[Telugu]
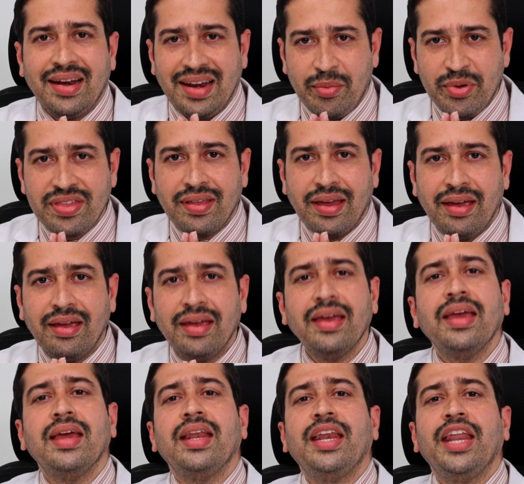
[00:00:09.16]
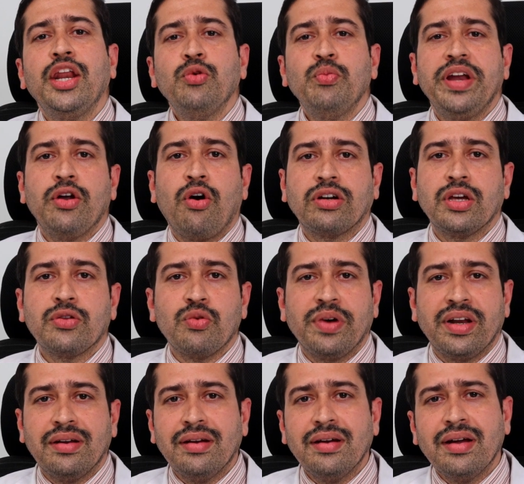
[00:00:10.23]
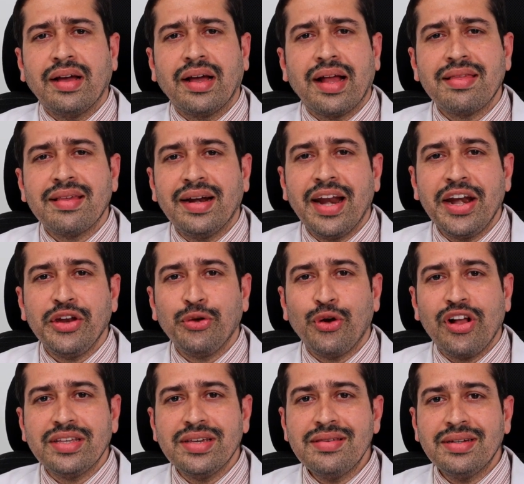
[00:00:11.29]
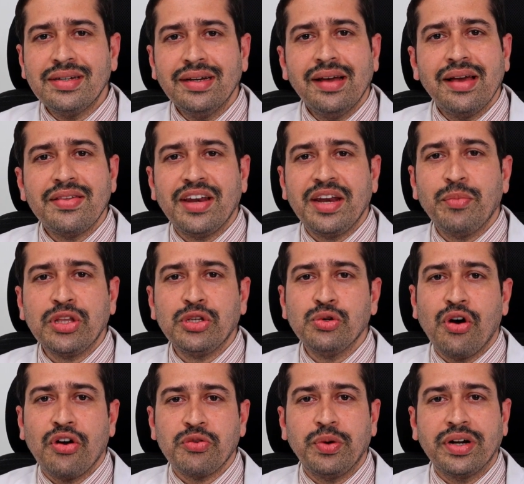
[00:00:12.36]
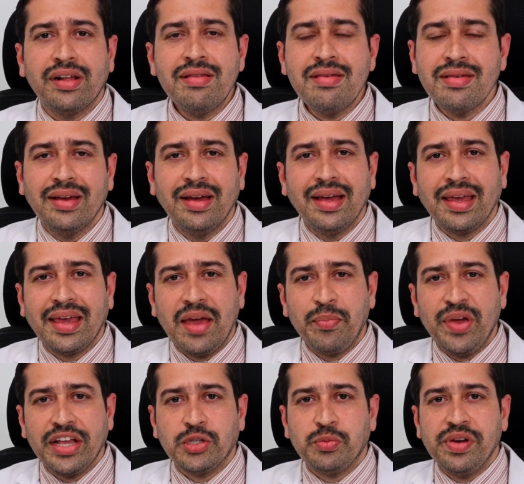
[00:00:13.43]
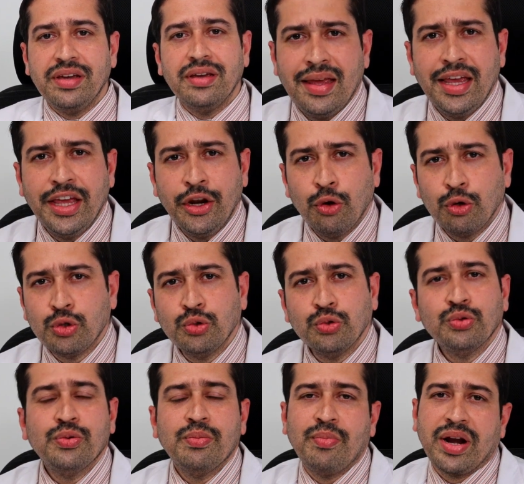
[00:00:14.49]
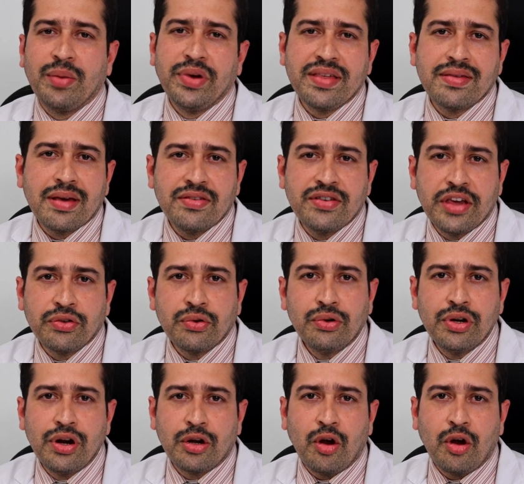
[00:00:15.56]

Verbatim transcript: నమస్తే నేను మీ డాక్టర్ సుమన్ కన్సల్టెంట్ న్యూరాలజిస్ట్ శ్రీమంజు హాస్పిటల్స్ కేపీహెచ్పి ఈరోజు మనం డిస్కస్ చేసుకుంటున్న